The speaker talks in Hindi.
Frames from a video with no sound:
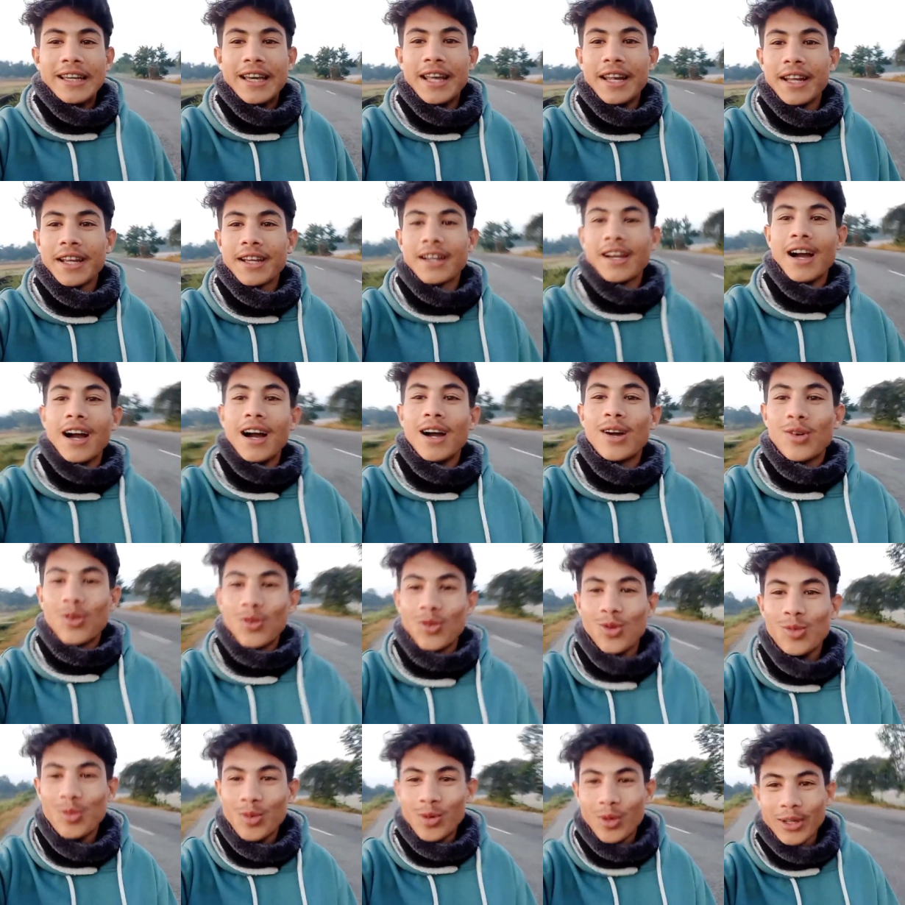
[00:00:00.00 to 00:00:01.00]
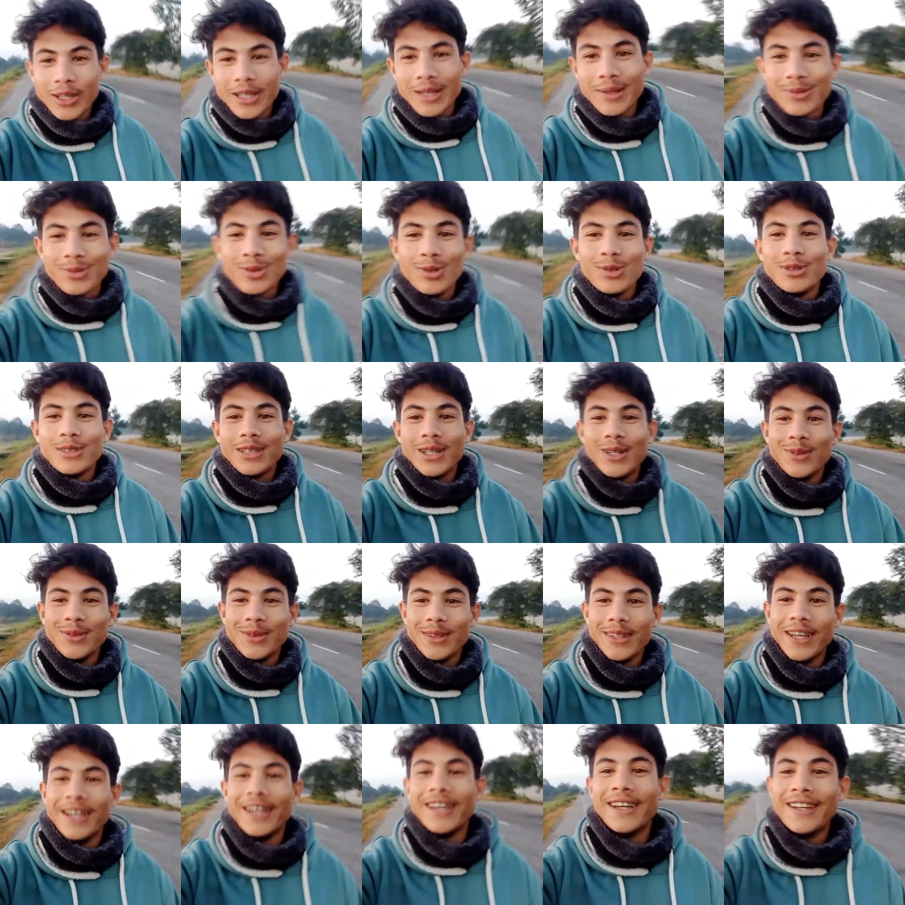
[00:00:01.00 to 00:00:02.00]
यानी कहाँ घूमोगे सोच रहा
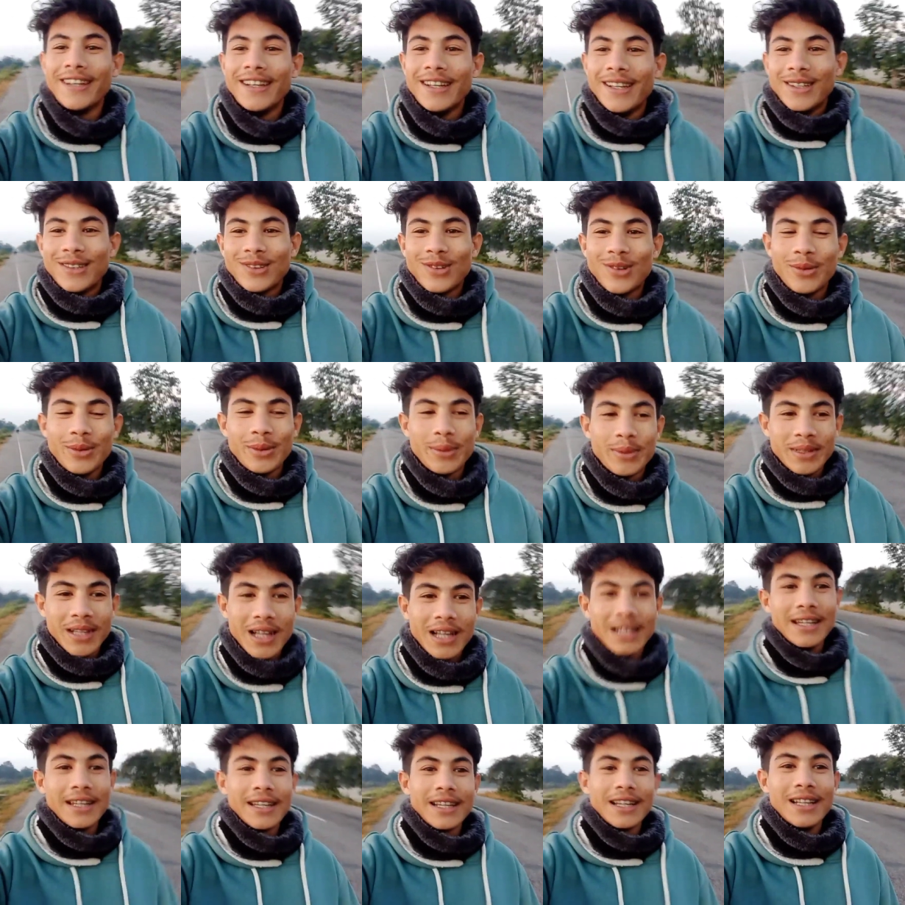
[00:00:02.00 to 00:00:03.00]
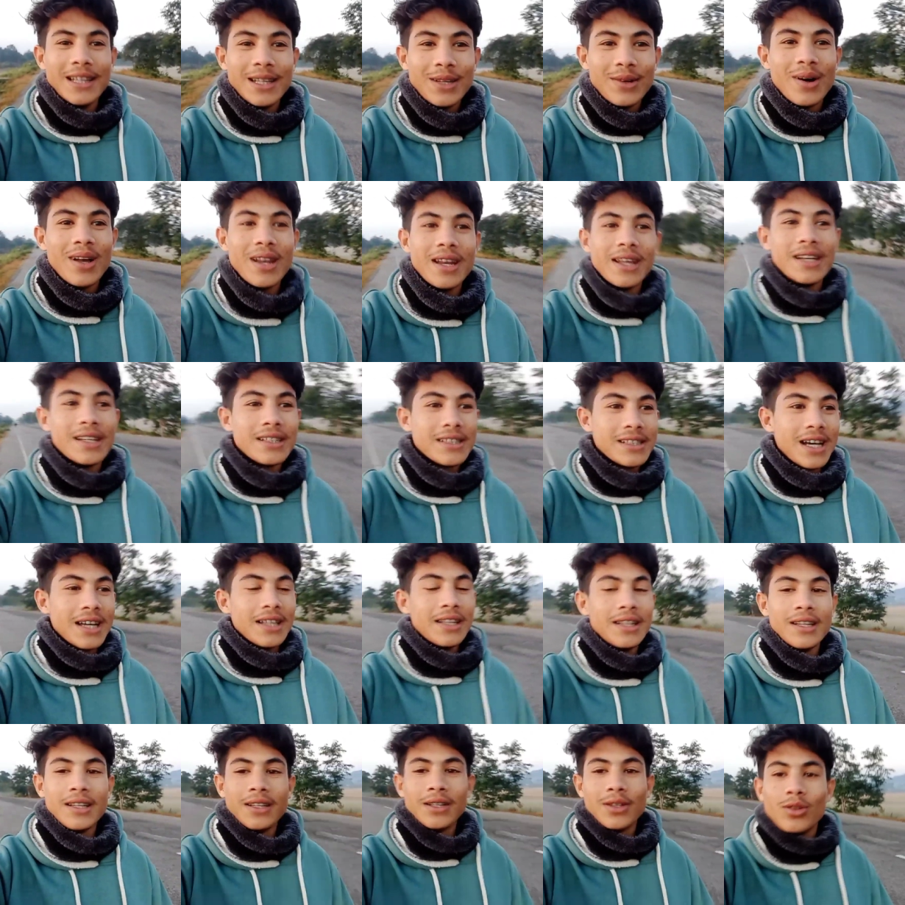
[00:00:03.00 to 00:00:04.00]
हूँ मैं वो भी फिलहाल निकलने वाले हैं
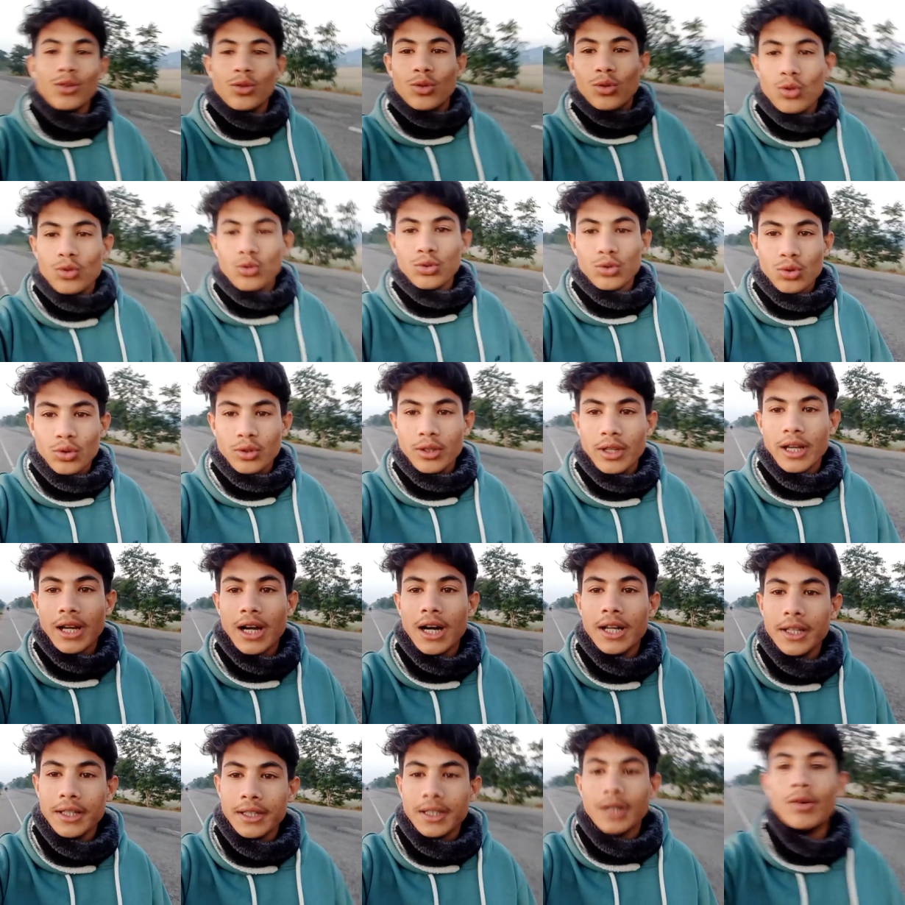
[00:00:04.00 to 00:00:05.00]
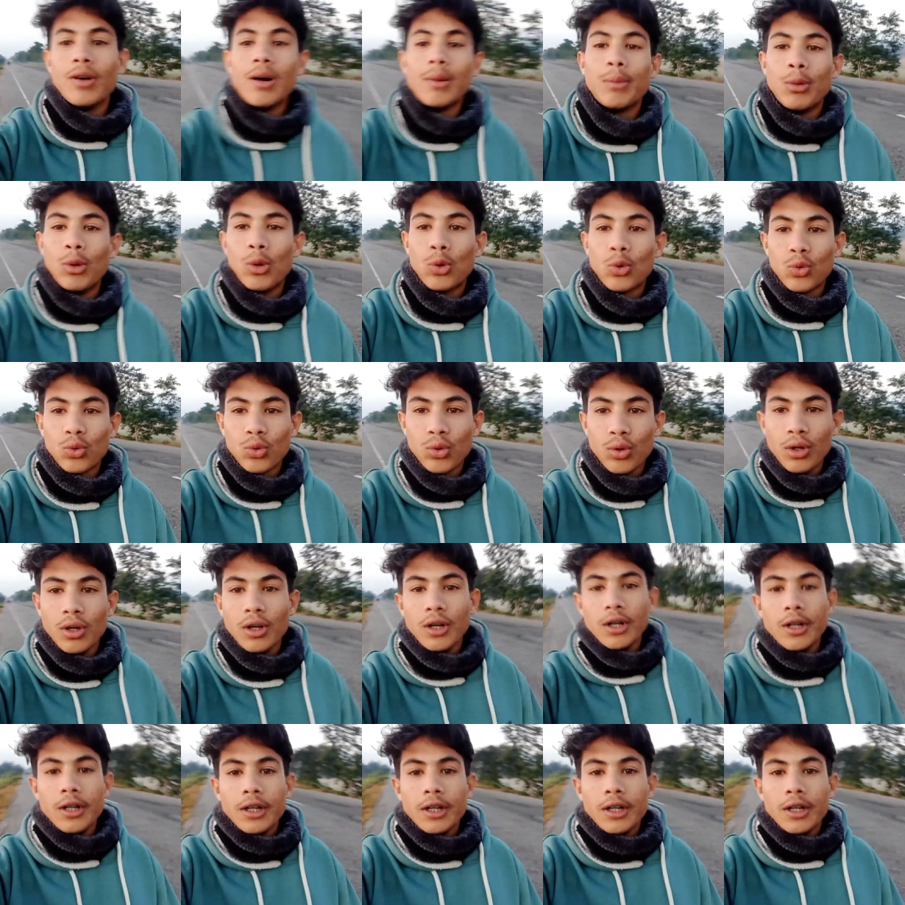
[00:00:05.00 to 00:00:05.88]
शांत तो उसको दिखा देता हूँ आप लोगों को